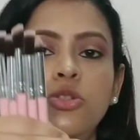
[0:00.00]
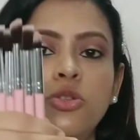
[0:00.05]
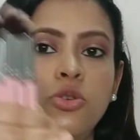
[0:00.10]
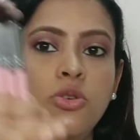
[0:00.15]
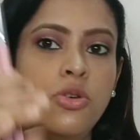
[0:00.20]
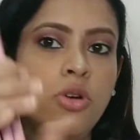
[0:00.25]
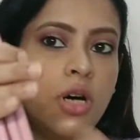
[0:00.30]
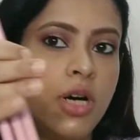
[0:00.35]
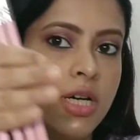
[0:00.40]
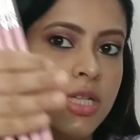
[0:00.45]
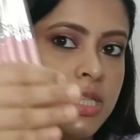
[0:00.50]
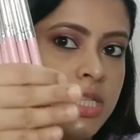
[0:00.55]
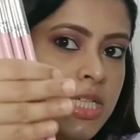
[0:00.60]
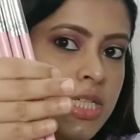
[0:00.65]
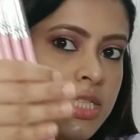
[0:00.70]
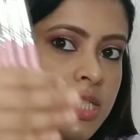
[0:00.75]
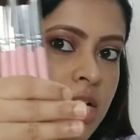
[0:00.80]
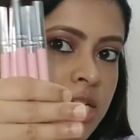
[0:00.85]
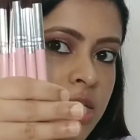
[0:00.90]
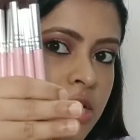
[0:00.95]
सो
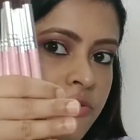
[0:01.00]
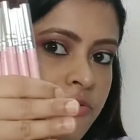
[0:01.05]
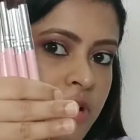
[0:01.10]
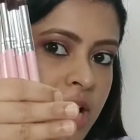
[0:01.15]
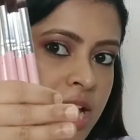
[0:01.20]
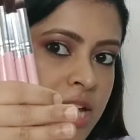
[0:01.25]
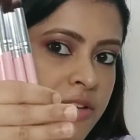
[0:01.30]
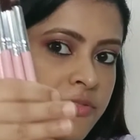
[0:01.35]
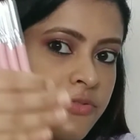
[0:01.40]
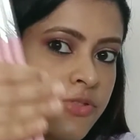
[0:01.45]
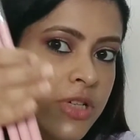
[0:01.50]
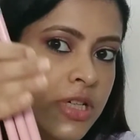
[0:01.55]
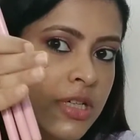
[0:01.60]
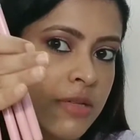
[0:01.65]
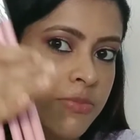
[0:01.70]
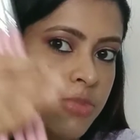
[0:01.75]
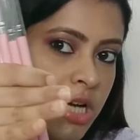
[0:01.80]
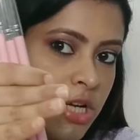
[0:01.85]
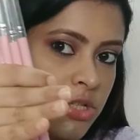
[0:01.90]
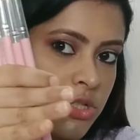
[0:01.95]
दीज आर द फाइव
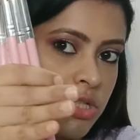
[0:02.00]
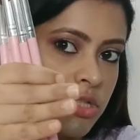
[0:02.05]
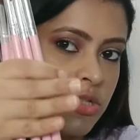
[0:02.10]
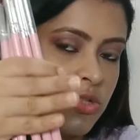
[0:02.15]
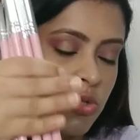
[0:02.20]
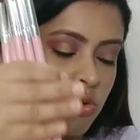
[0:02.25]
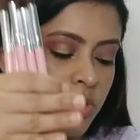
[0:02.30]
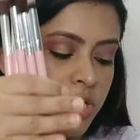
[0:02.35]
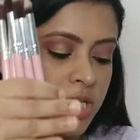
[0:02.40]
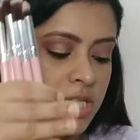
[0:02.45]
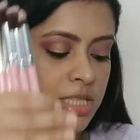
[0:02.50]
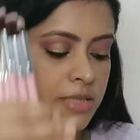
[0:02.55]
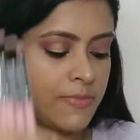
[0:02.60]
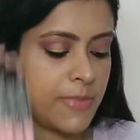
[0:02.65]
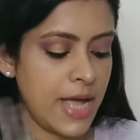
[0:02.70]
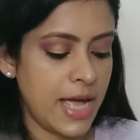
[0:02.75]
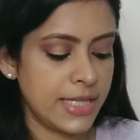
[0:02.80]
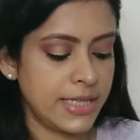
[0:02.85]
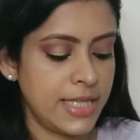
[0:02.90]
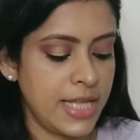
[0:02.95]
ब्रशेज़ जो कि
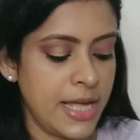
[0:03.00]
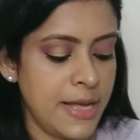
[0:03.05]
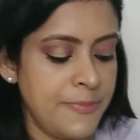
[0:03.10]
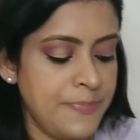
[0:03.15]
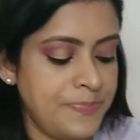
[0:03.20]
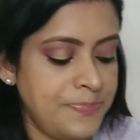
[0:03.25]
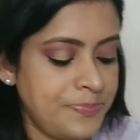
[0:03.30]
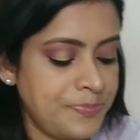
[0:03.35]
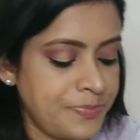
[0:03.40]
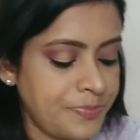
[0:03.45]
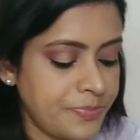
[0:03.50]
इसमें आते हैं